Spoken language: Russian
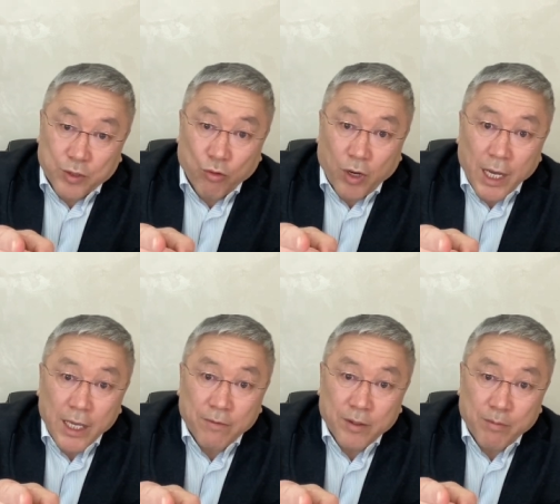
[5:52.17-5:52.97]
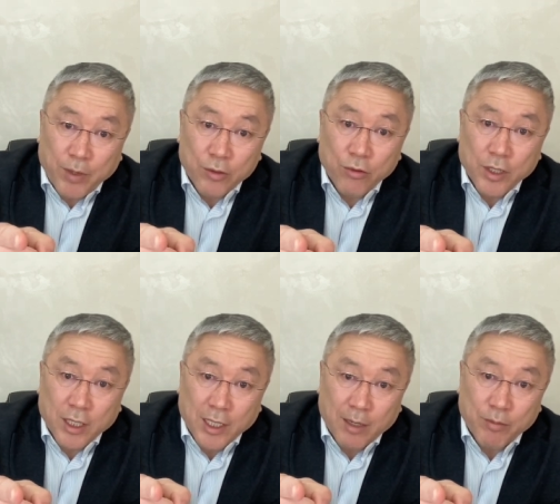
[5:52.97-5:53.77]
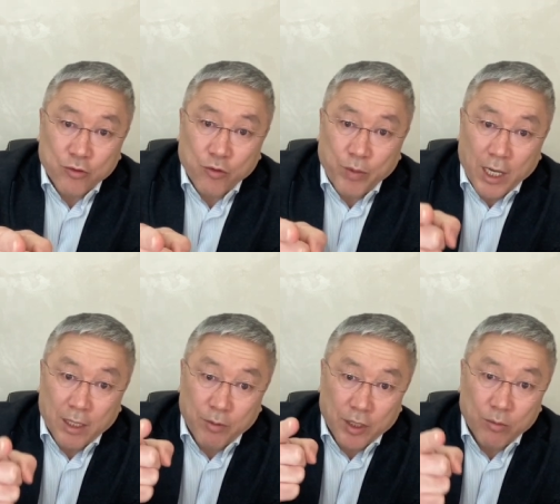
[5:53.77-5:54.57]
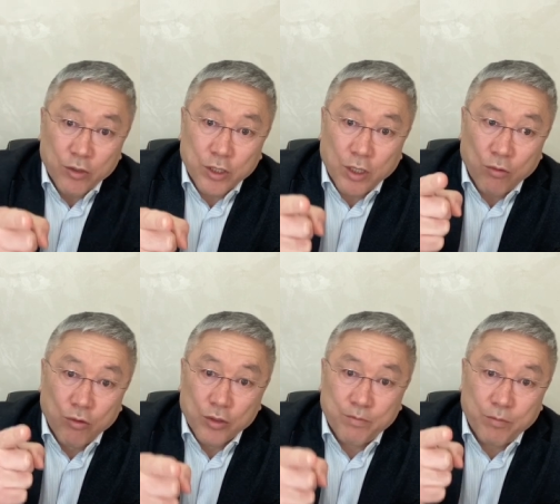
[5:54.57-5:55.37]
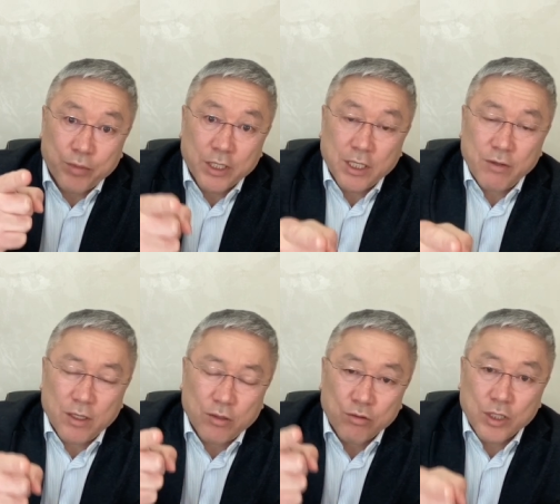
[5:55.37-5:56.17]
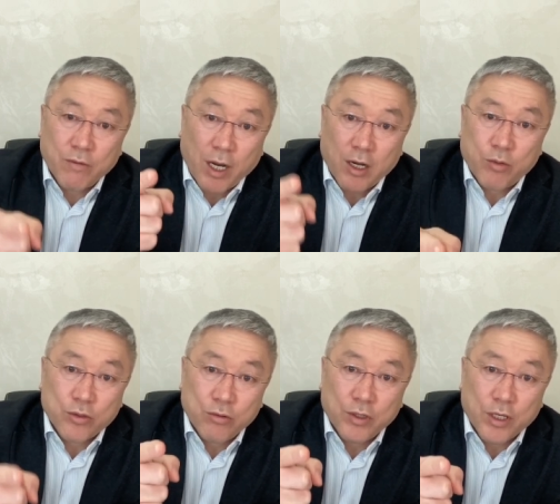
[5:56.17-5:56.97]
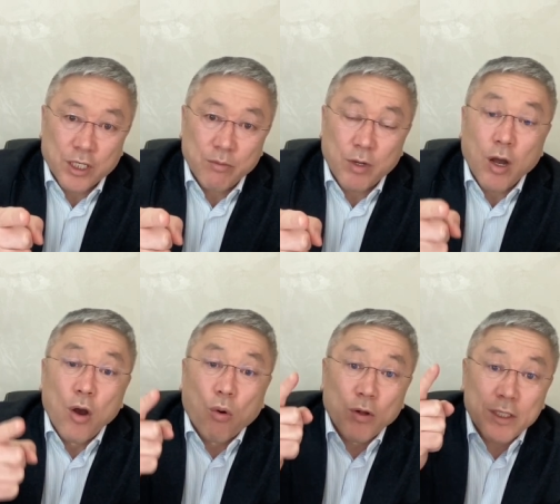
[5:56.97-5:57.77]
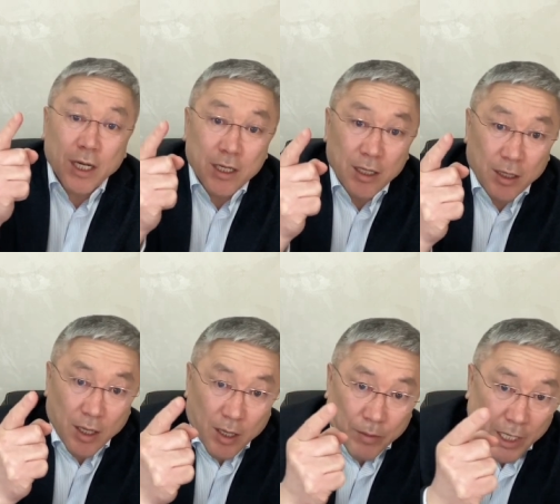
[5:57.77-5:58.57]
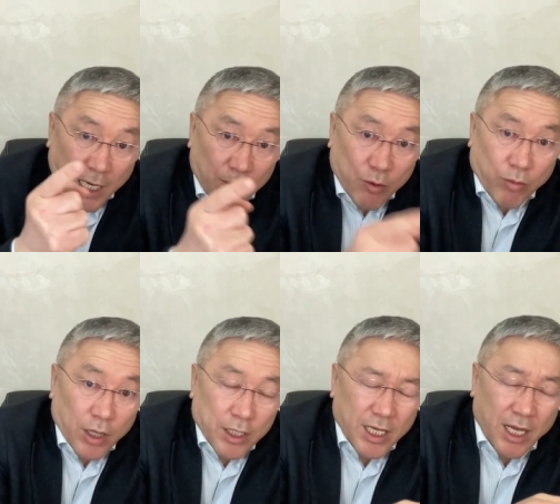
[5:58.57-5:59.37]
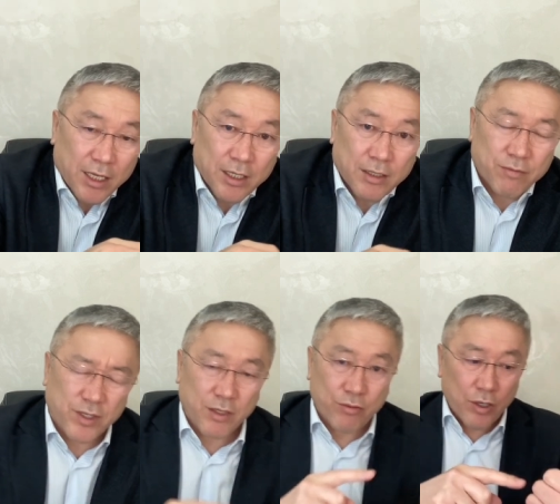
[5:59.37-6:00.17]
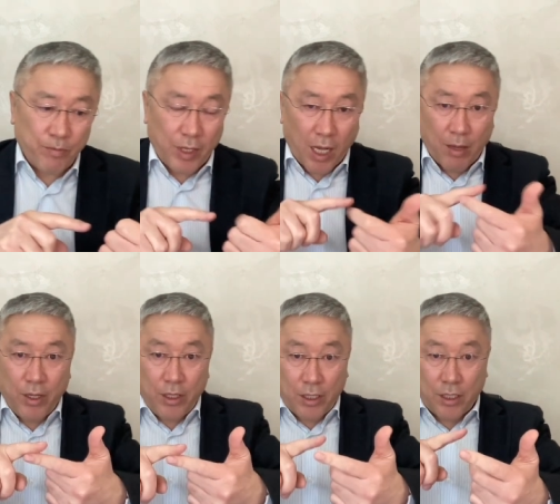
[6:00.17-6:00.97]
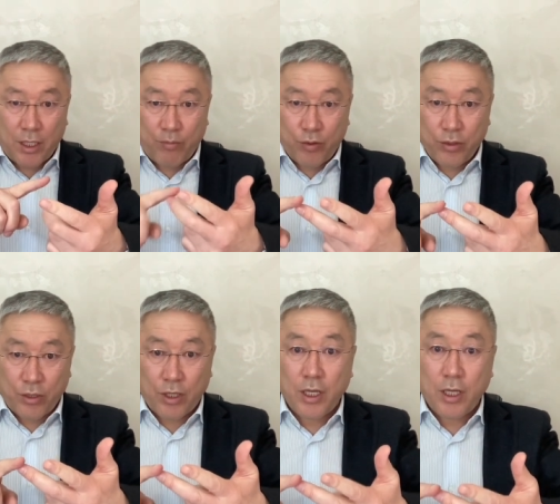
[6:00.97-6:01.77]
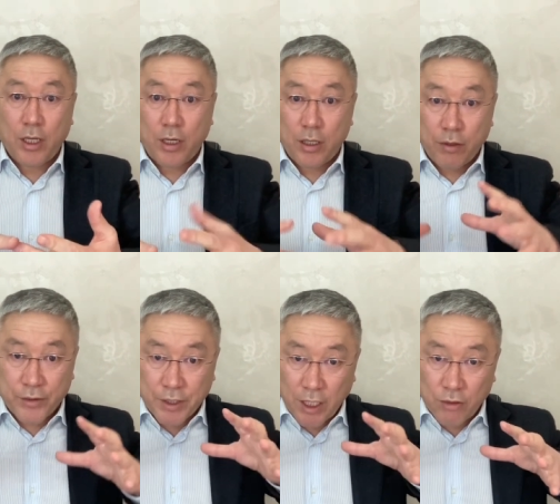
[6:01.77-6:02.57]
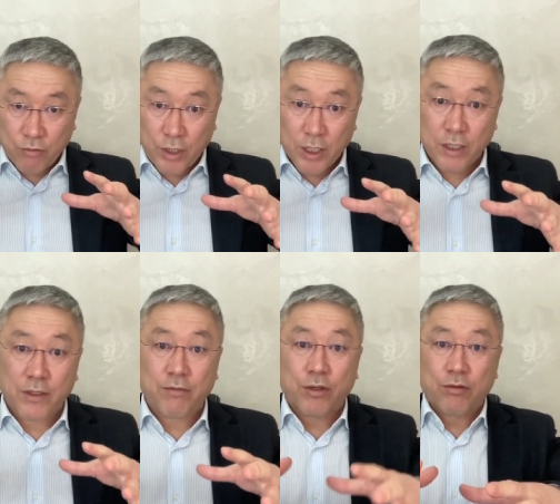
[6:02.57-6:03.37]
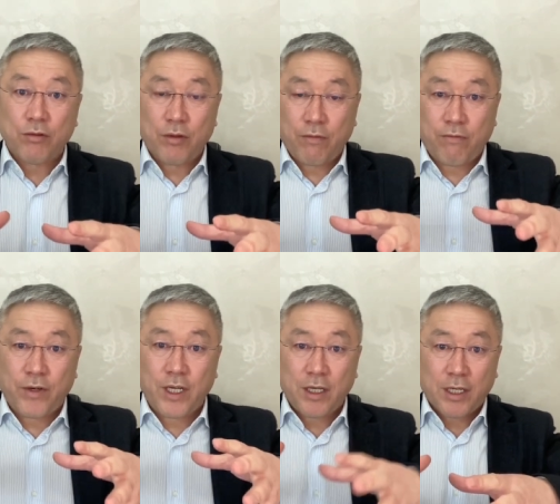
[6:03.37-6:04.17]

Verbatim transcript: Тухаев, подонок, так поступает, потому что он представитель русского оккупационного режима. Он закрыл программу «Балашак» в Европе, Америке, Японии – и всех студентов завернул в